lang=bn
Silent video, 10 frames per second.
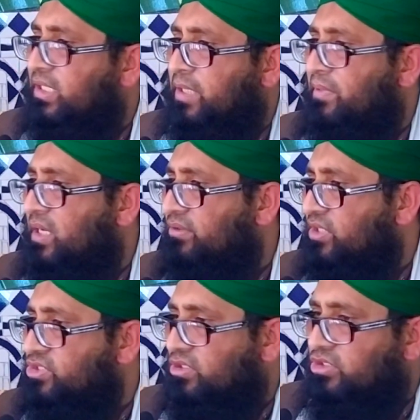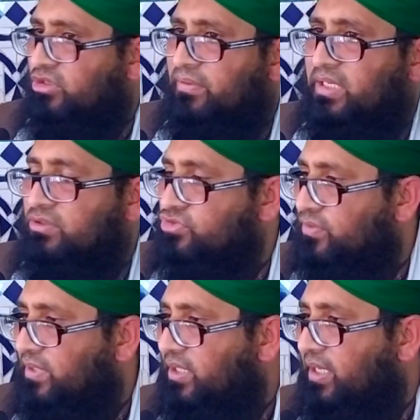জাহান নামের আগুনে জ্বলতে হবে না
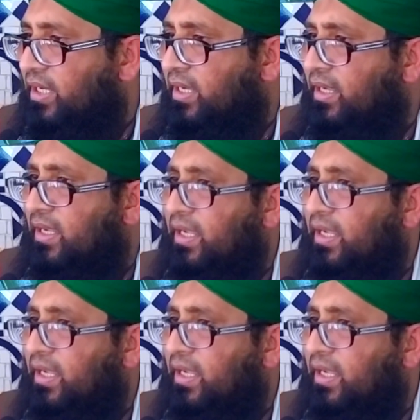উজুবিল্লা